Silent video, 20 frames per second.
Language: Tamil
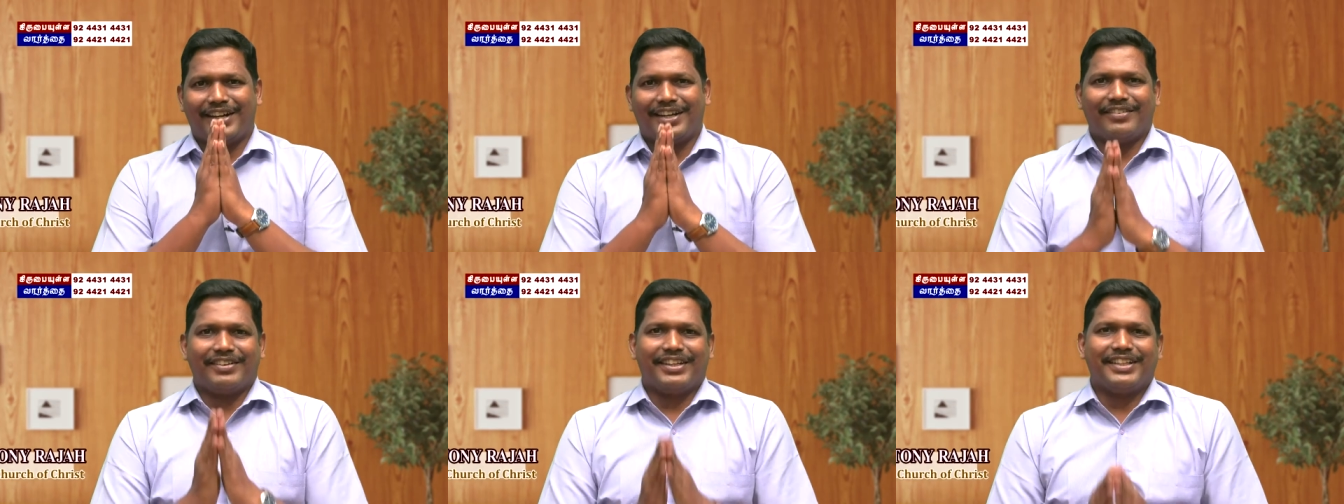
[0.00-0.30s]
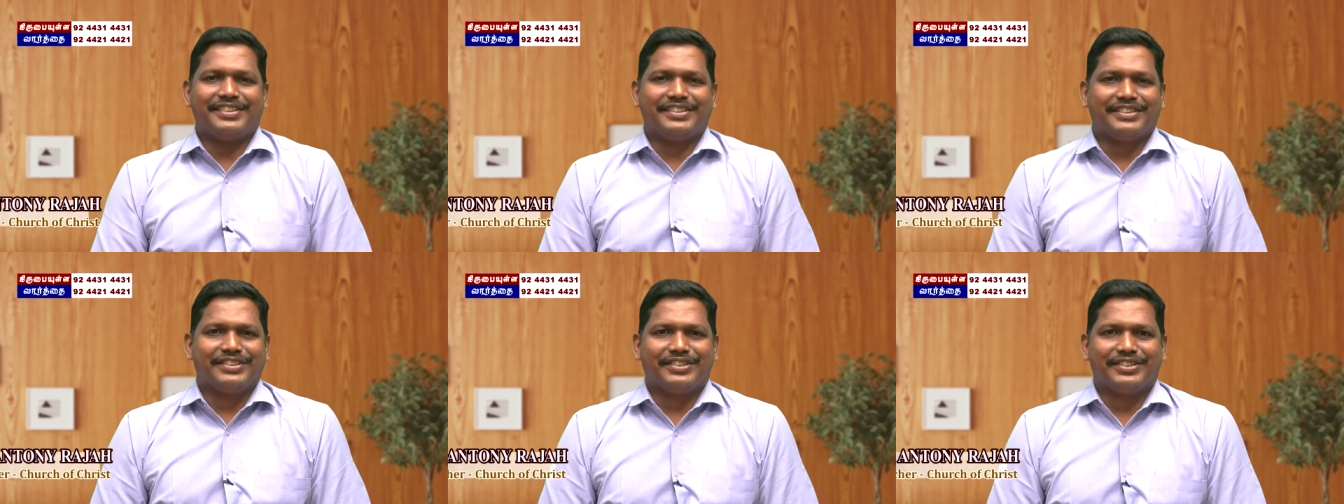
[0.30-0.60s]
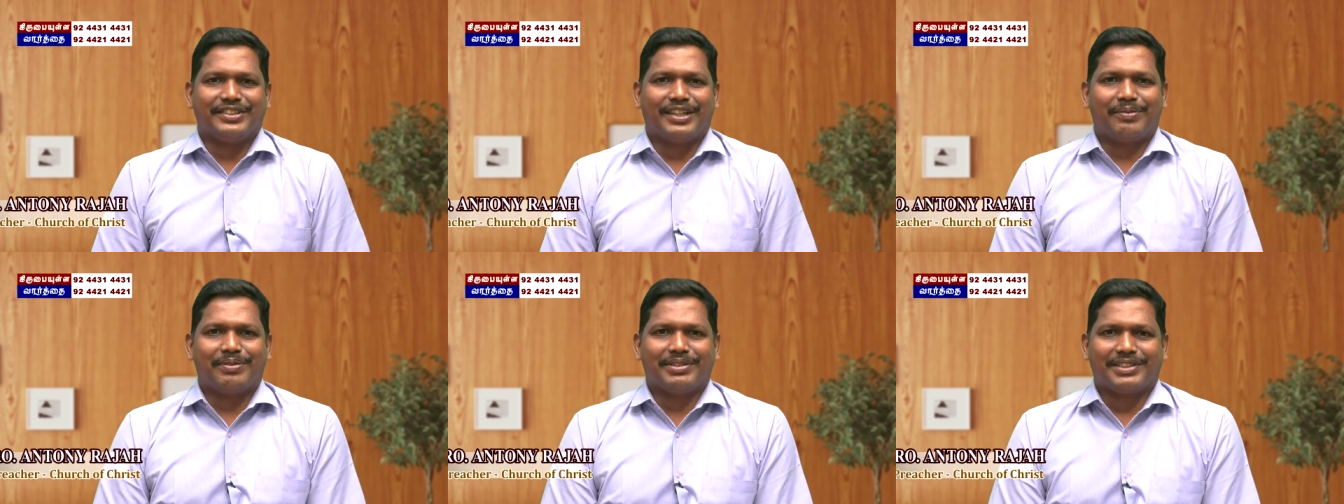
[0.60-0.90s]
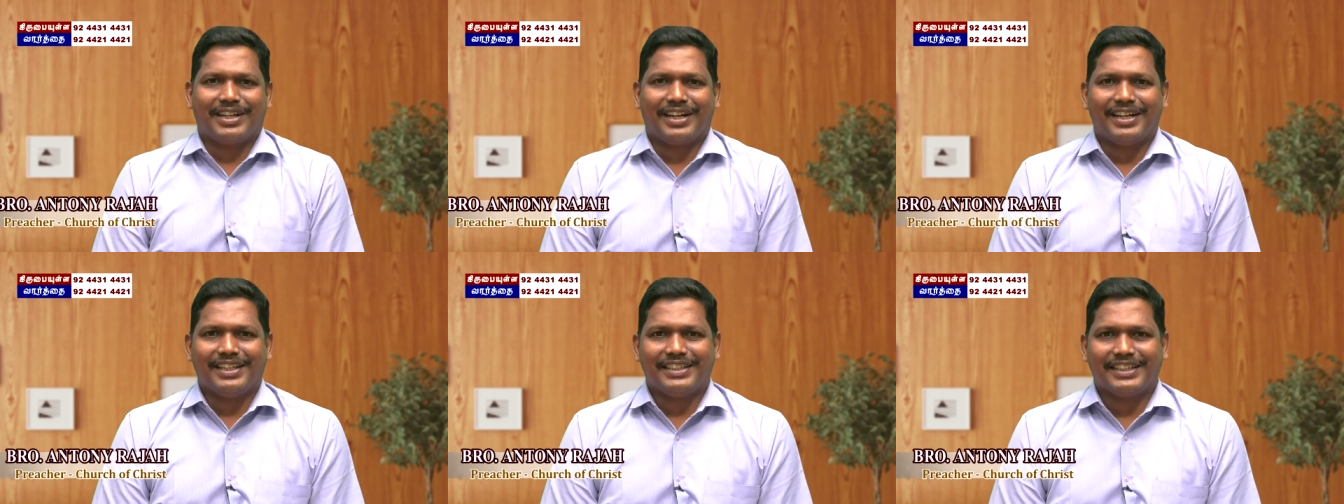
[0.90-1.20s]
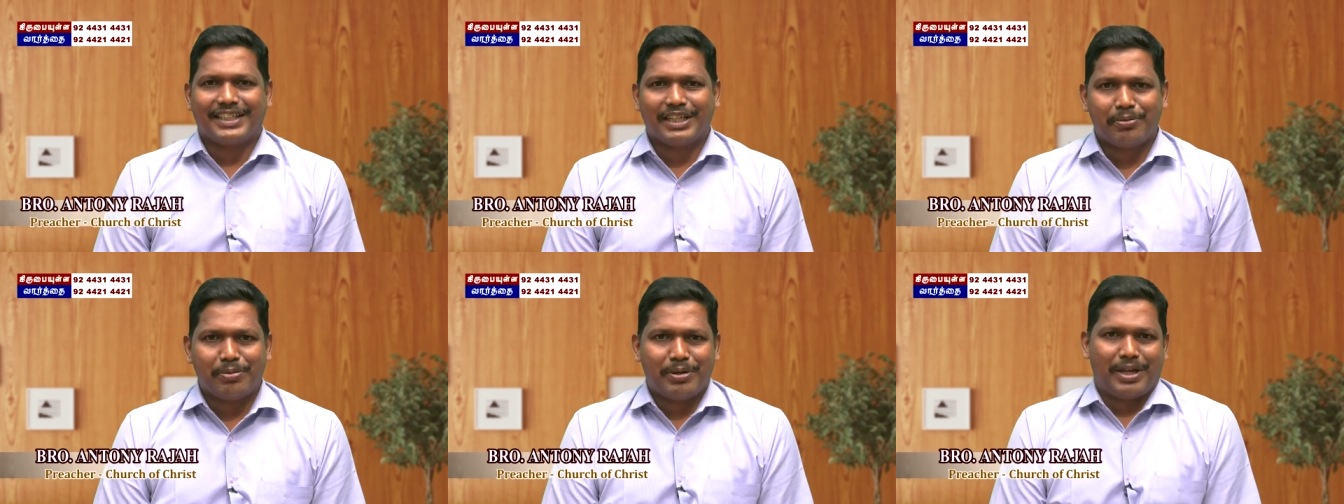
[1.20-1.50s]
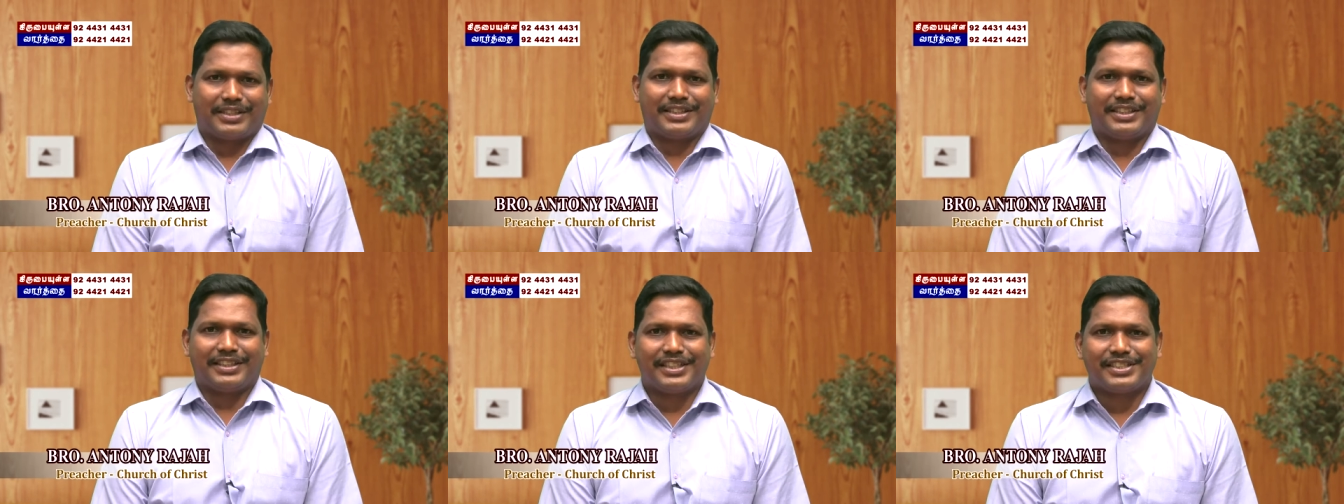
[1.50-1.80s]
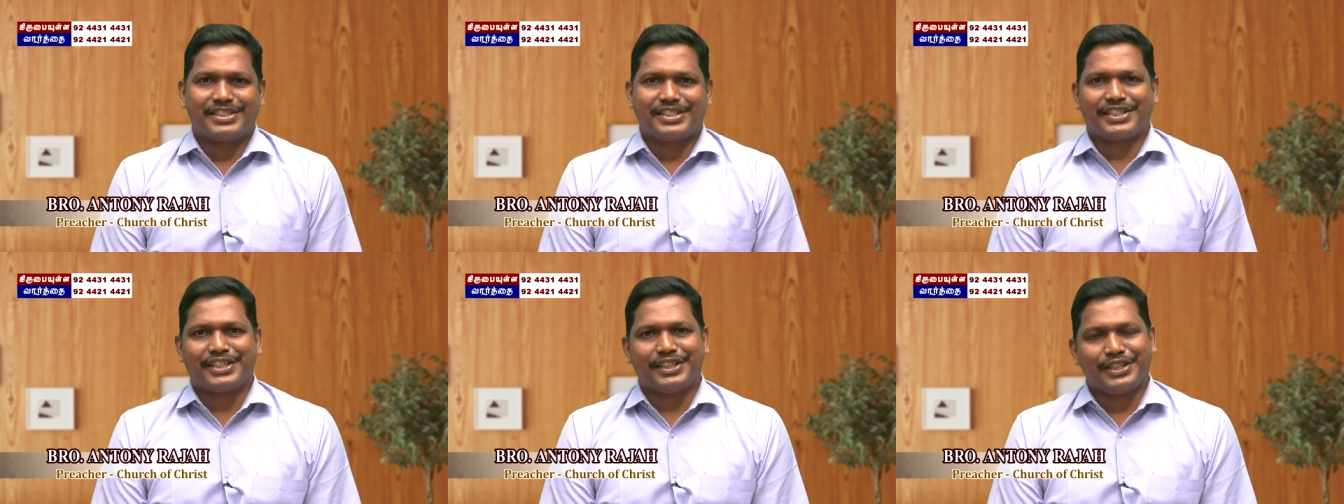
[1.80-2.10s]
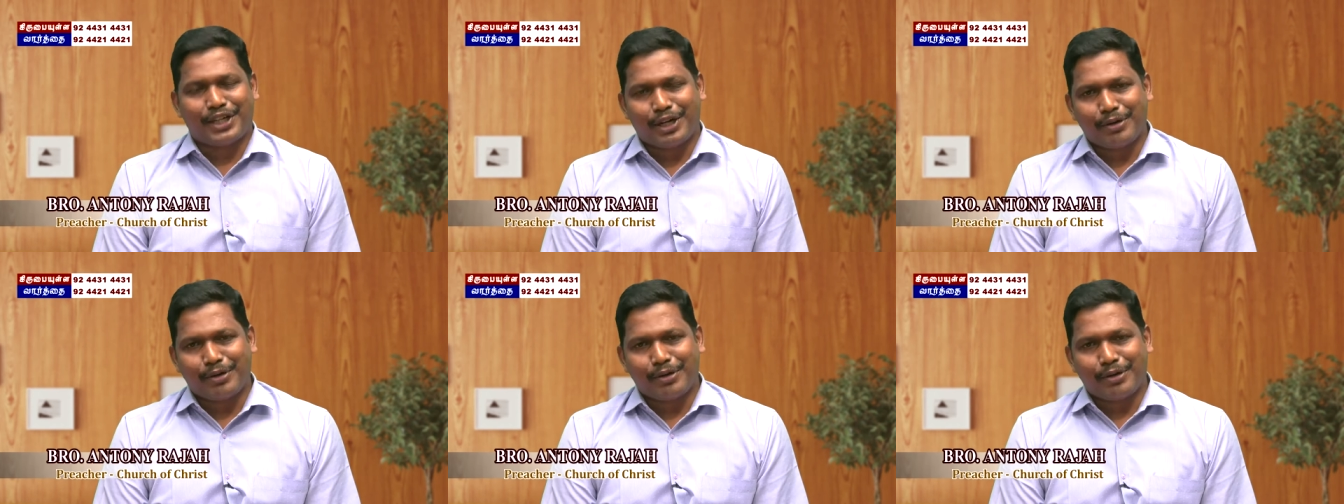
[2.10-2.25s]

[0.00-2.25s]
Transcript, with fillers: ஆண்டவர் இயேசு கிறிஸ்து நாமத்தினாலே இந்த கிருபிலார் நிகழ்ச்சிக்கு